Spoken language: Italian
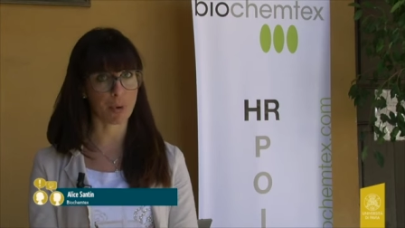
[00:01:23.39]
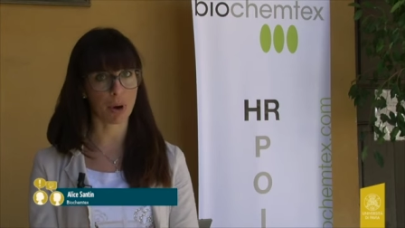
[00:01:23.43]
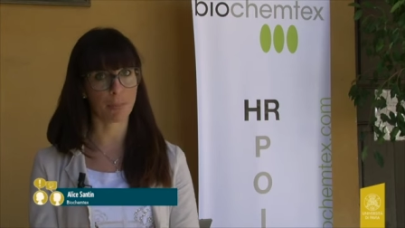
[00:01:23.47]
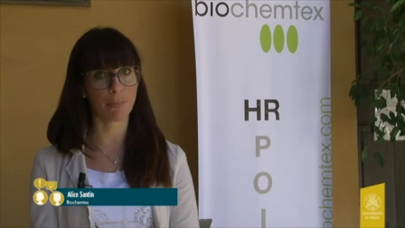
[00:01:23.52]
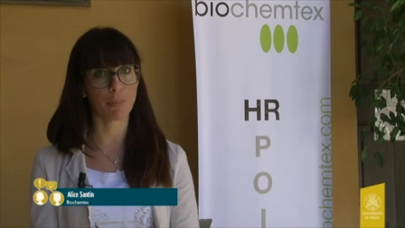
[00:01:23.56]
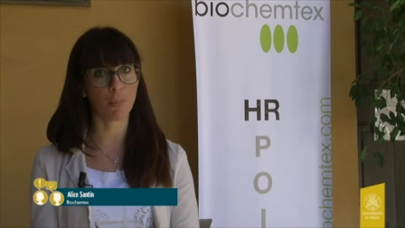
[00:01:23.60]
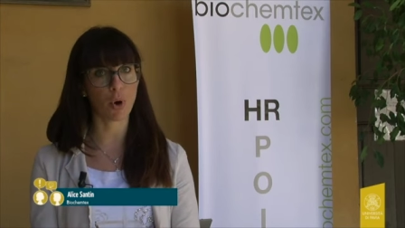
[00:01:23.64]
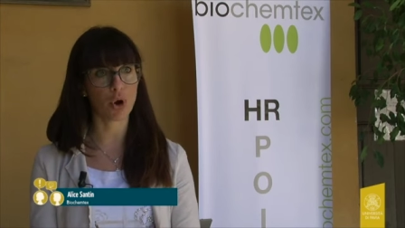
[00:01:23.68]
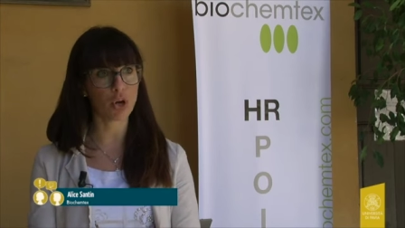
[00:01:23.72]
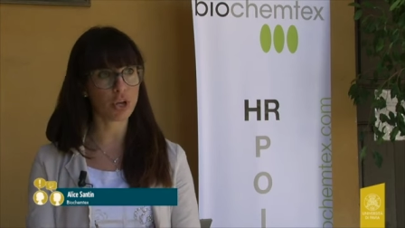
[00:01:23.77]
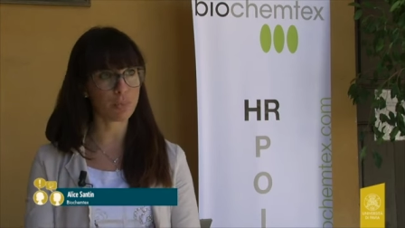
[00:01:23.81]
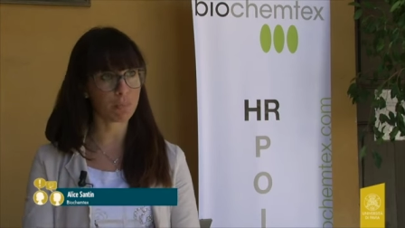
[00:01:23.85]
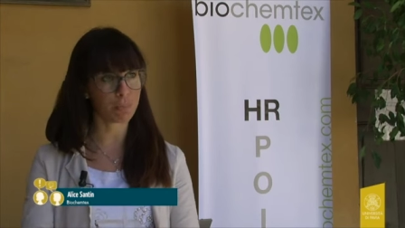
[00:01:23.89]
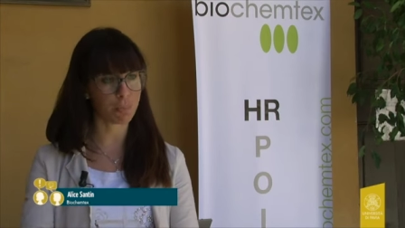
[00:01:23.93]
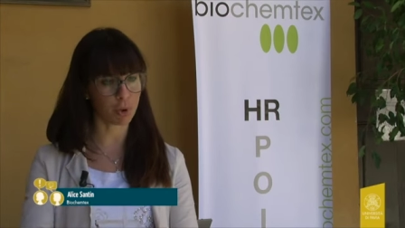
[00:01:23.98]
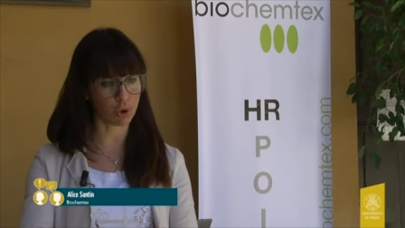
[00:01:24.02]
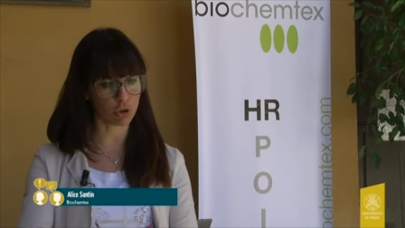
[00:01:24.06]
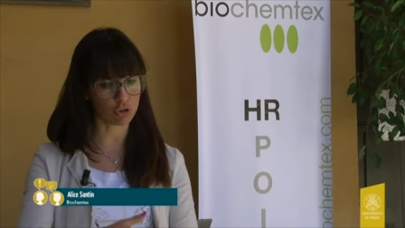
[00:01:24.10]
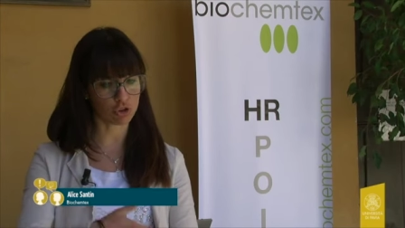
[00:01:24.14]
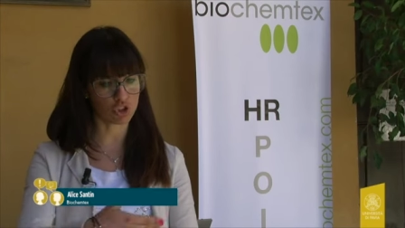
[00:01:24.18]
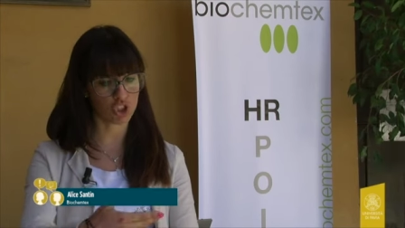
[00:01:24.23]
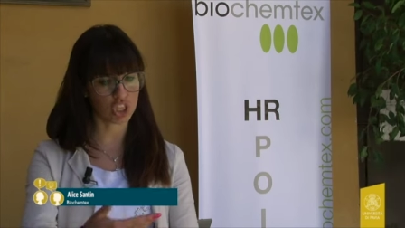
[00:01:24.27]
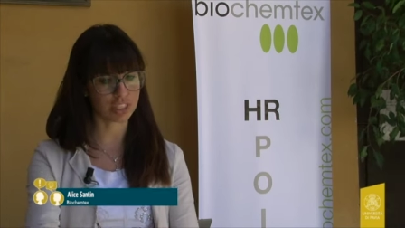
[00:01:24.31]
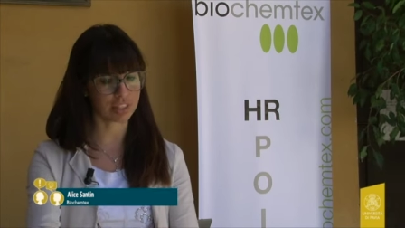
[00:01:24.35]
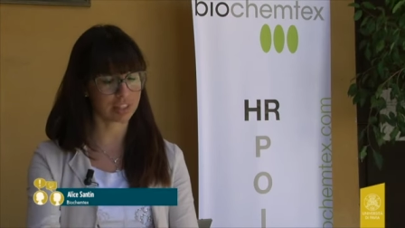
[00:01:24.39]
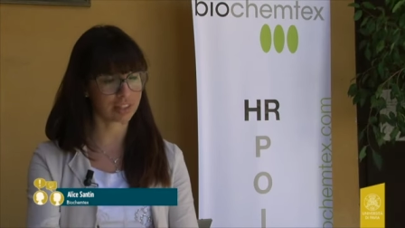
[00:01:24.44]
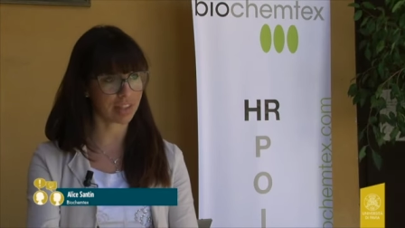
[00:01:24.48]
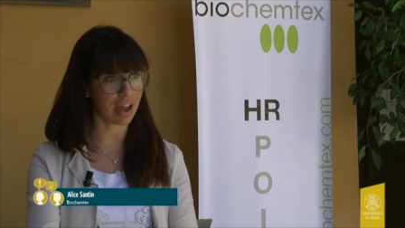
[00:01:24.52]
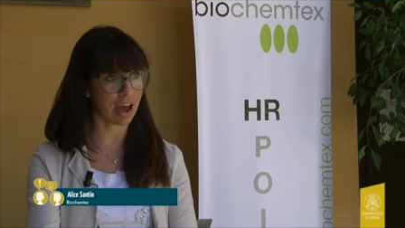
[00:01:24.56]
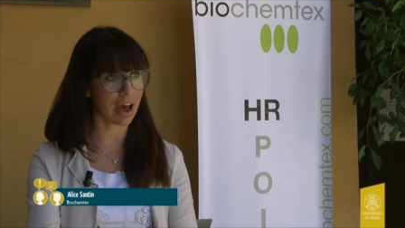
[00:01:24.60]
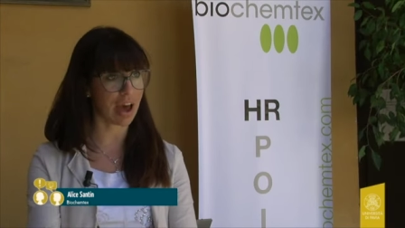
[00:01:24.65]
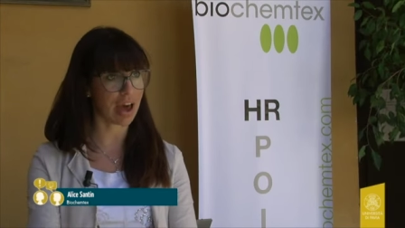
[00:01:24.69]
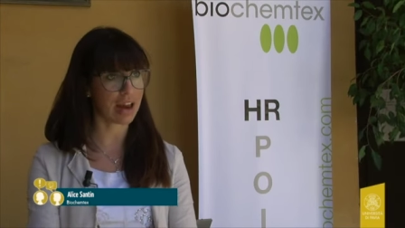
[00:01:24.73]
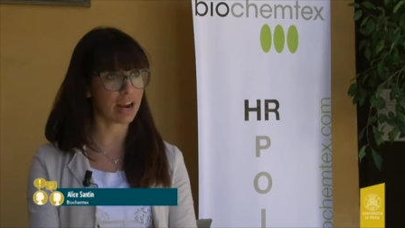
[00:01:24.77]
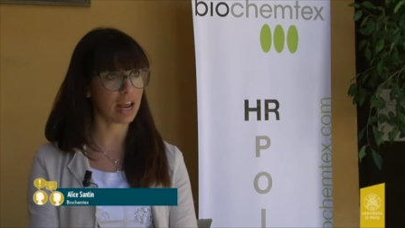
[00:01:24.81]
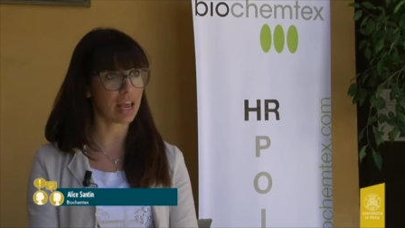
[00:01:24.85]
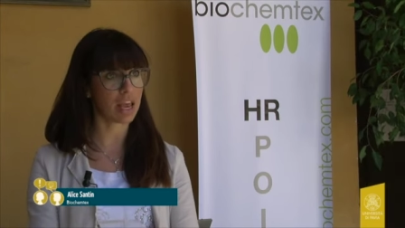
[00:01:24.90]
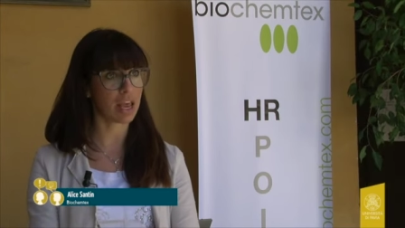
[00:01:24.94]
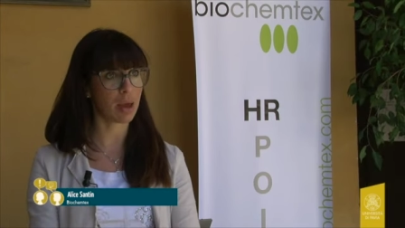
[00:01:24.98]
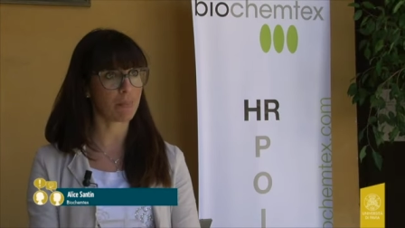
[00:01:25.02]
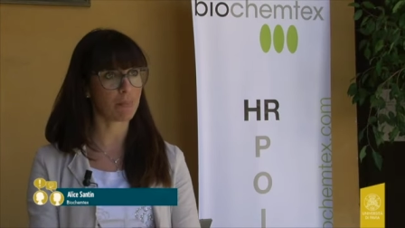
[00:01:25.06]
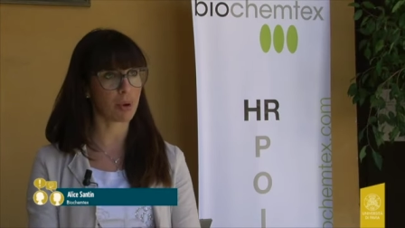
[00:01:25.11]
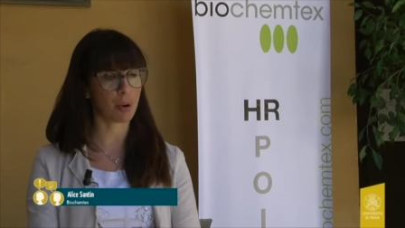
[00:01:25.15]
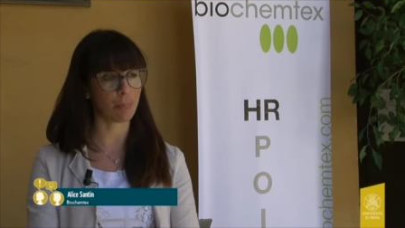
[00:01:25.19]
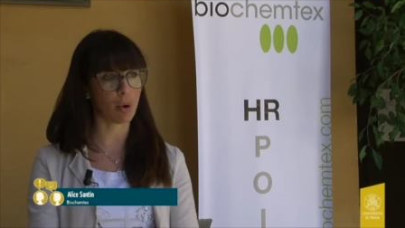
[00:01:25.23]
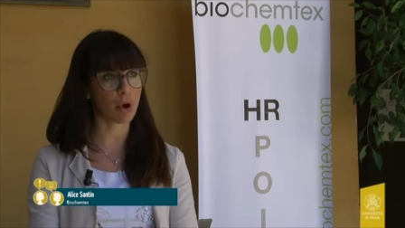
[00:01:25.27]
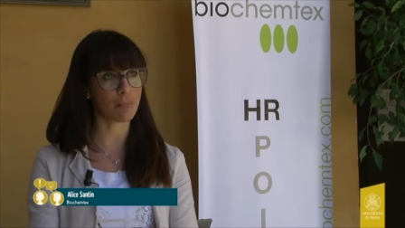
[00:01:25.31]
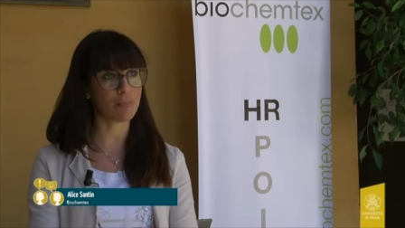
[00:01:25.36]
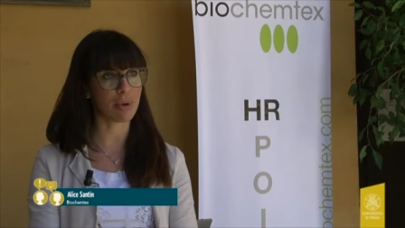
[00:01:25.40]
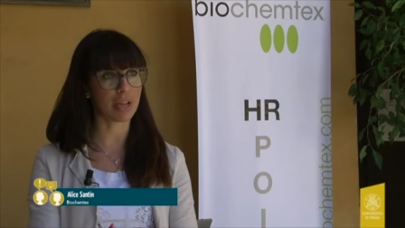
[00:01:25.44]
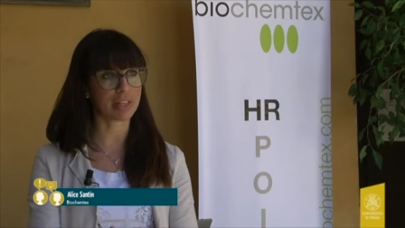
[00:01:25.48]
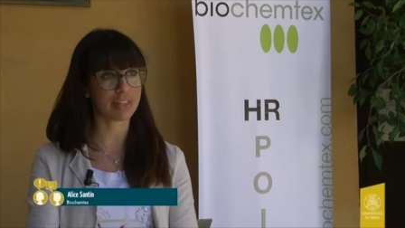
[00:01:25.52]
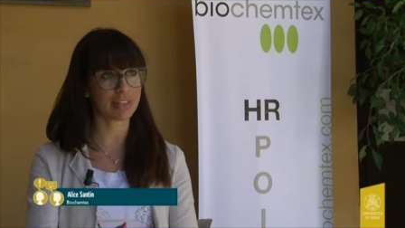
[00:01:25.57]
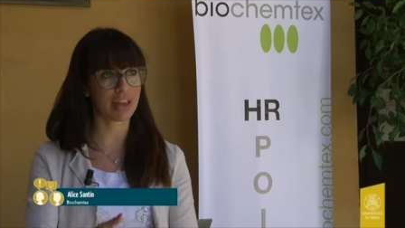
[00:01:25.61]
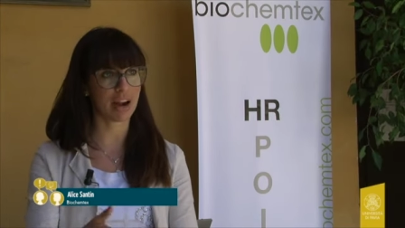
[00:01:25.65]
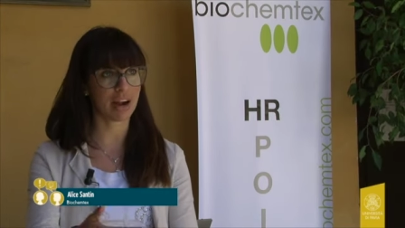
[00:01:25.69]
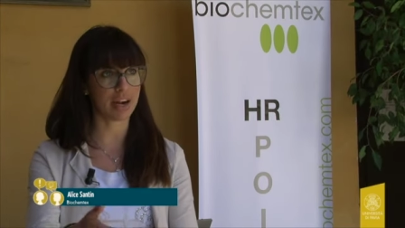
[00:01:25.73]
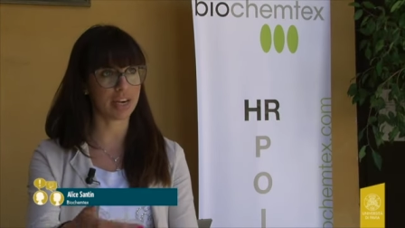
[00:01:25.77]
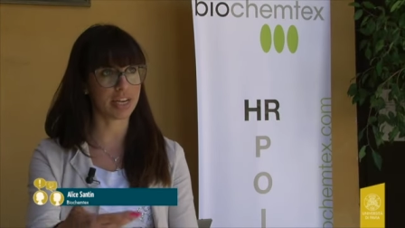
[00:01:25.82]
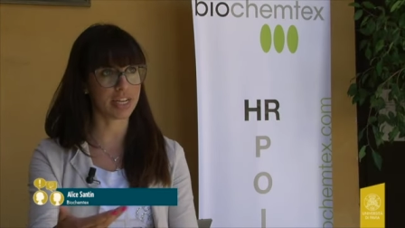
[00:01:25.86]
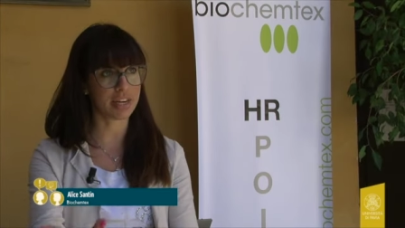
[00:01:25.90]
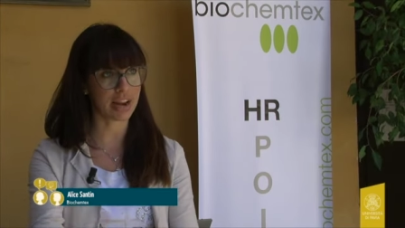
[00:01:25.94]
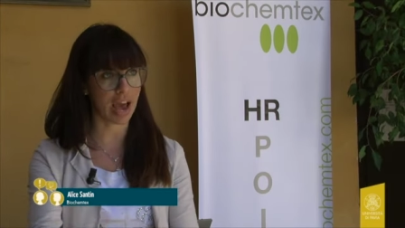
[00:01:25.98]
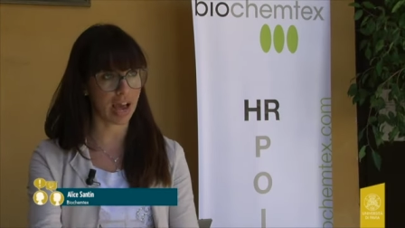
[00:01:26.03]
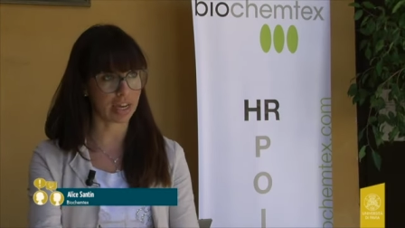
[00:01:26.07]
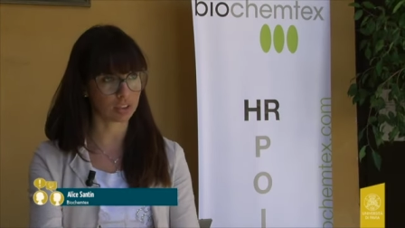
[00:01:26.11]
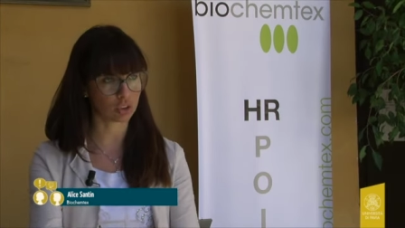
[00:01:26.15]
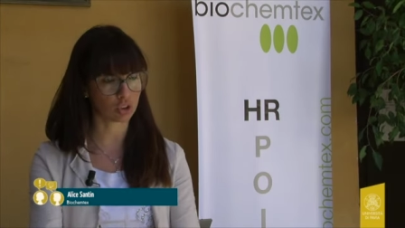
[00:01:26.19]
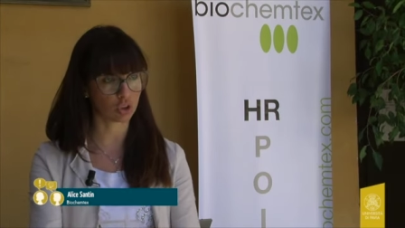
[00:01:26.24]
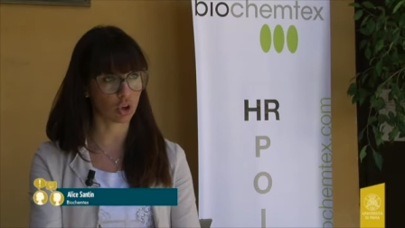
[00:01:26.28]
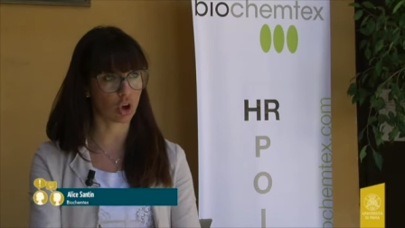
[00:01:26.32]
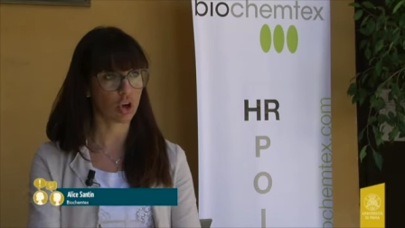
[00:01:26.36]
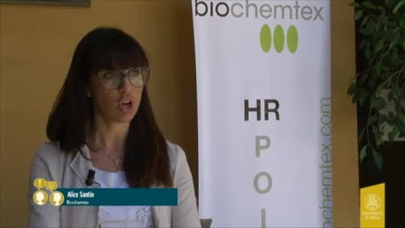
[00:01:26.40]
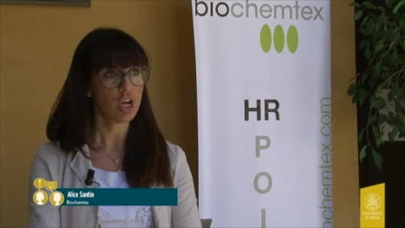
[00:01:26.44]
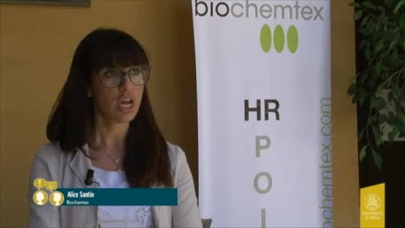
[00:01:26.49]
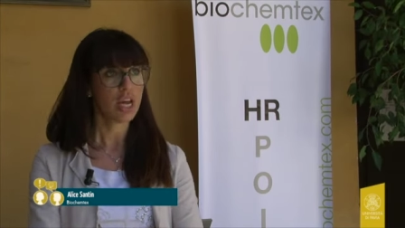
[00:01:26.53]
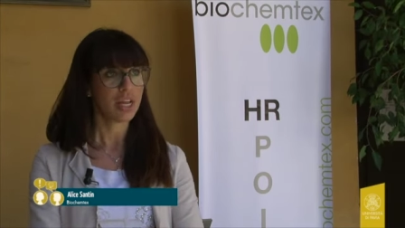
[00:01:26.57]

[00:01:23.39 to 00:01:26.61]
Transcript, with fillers: per poi progettare e per poi metterli in atto